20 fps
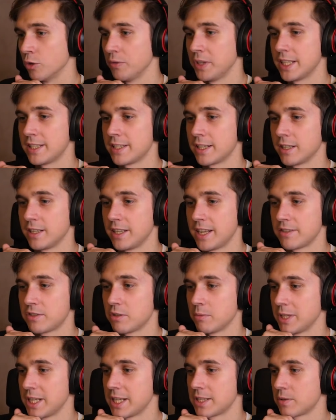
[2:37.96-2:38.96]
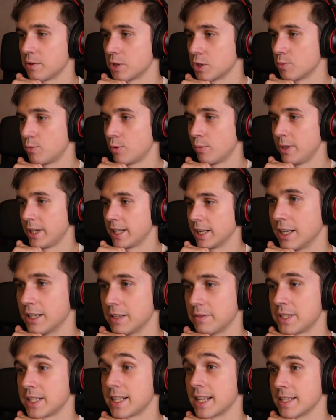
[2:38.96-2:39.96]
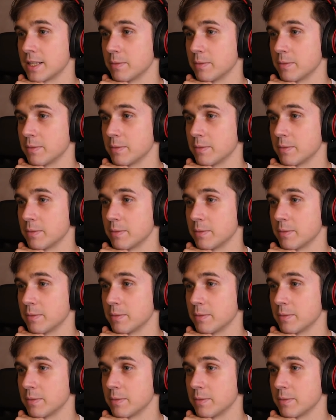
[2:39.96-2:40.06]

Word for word: Но видите, есть взаимодействие с публикой, это всегда